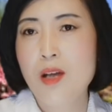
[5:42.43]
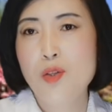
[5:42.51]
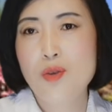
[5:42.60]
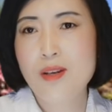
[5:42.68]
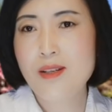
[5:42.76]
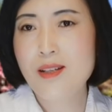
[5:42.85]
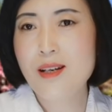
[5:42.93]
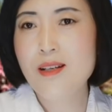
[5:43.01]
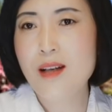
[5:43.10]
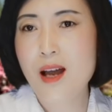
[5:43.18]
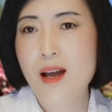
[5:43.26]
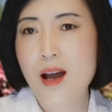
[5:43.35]
却仍
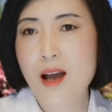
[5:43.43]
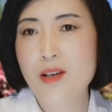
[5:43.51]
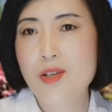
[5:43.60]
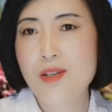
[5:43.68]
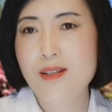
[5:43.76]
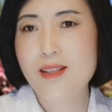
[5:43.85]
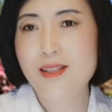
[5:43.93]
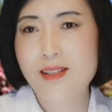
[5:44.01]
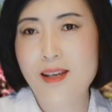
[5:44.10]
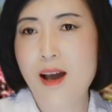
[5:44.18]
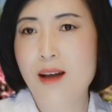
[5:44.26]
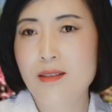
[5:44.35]
然还是
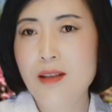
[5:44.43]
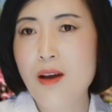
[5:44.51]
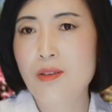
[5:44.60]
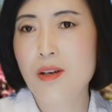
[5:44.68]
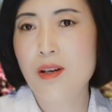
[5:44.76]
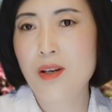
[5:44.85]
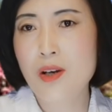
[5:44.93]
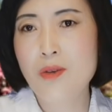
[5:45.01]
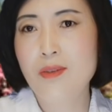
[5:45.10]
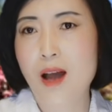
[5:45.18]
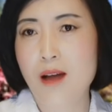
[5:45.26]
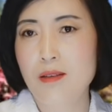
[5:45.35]
强盗的
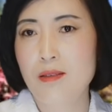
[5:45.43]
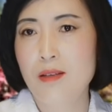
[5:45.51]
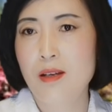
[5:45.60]
勾当。